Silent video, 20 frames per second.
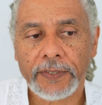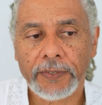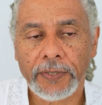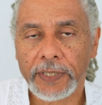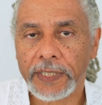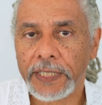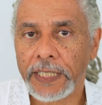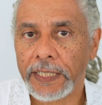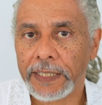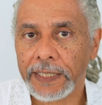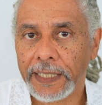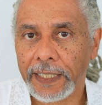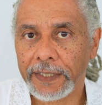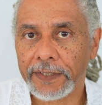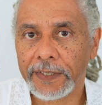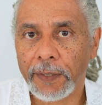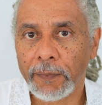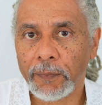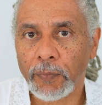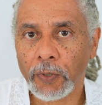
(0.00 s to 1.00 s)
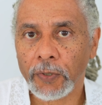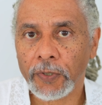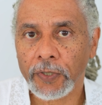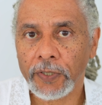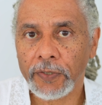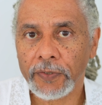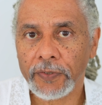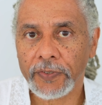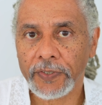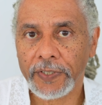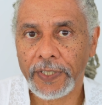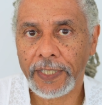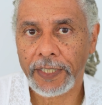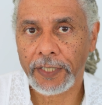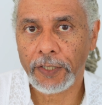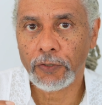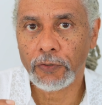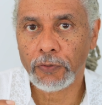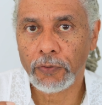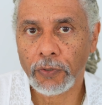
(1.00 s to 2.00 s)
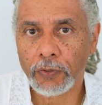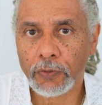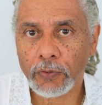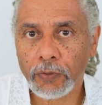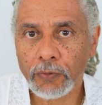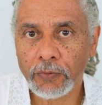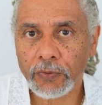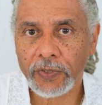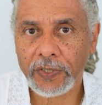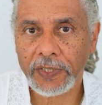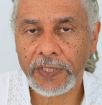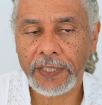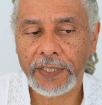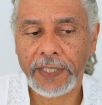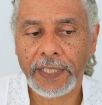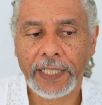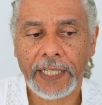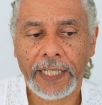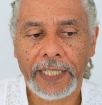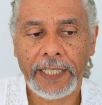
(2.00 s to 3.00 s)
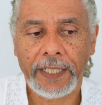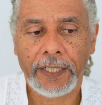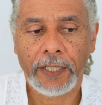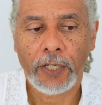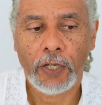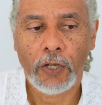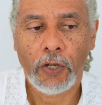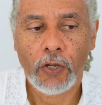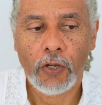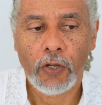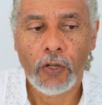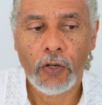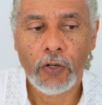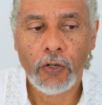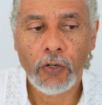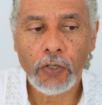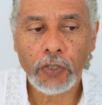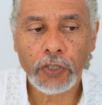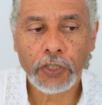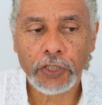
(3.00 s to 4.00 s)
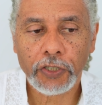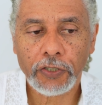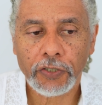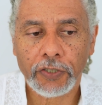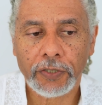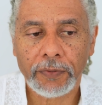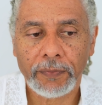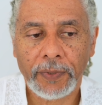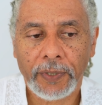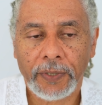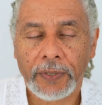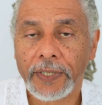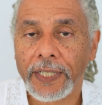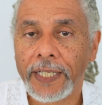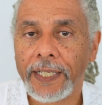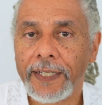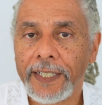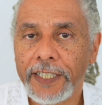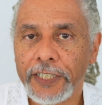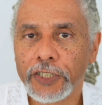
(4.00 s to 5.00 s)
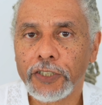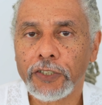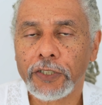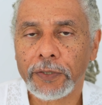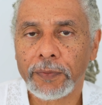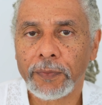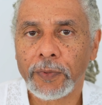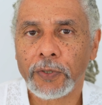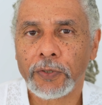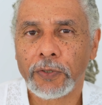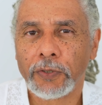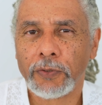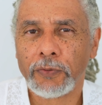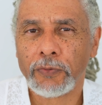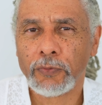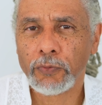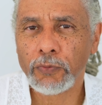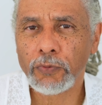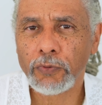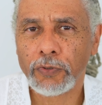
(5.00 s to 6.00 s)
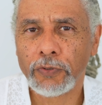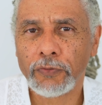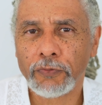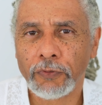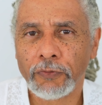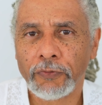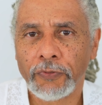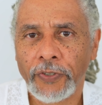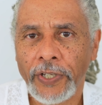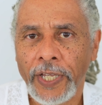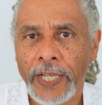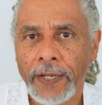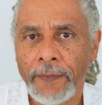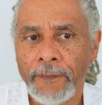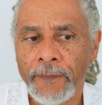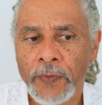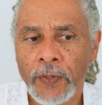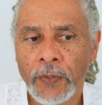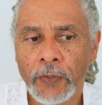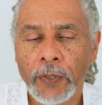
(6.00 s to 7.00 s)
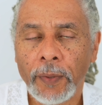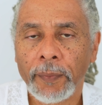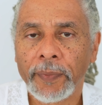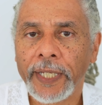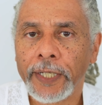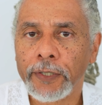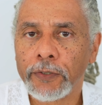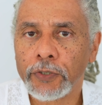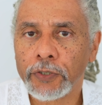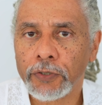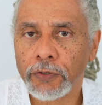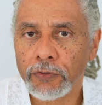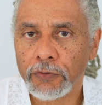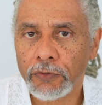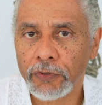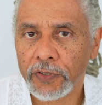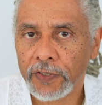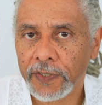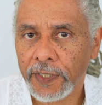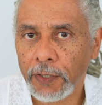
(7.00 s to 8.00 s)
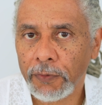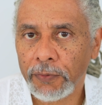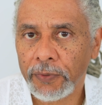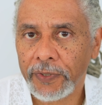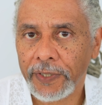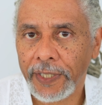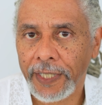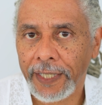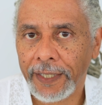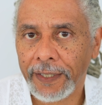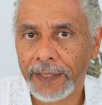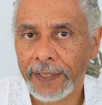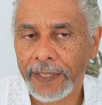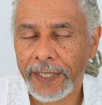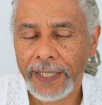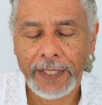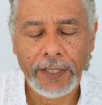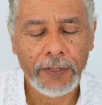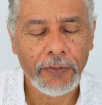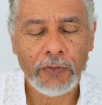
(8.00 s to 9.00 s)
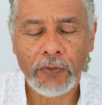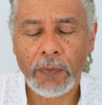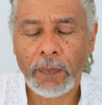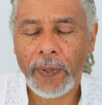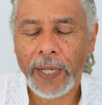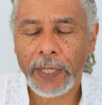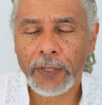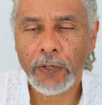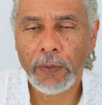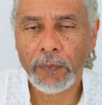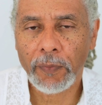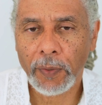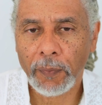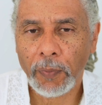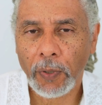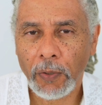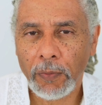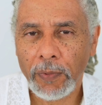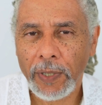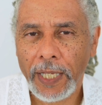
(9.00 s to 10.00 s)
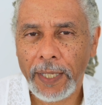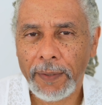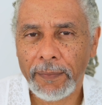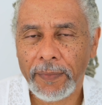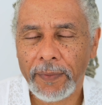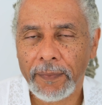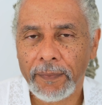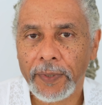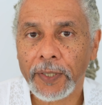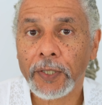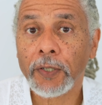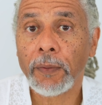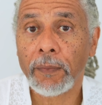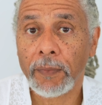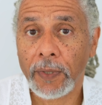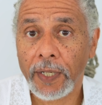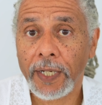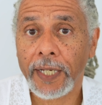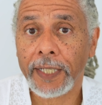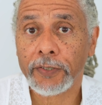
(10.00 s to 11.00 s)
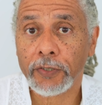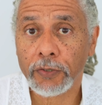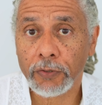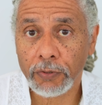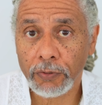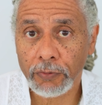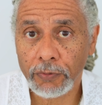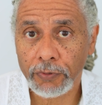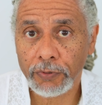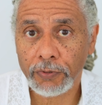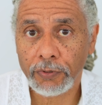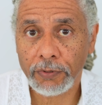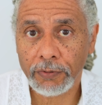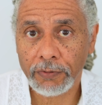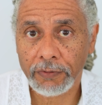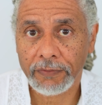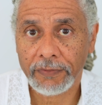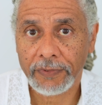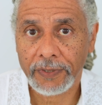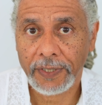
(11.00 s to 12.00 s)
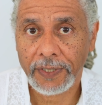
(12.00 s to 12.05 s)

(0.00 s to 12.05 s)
ce qui est très important, c'est de considérer le changement et les changements que nous devons faire comme quelque chose de salutaire, non pas comme un problème, mais comme la solution,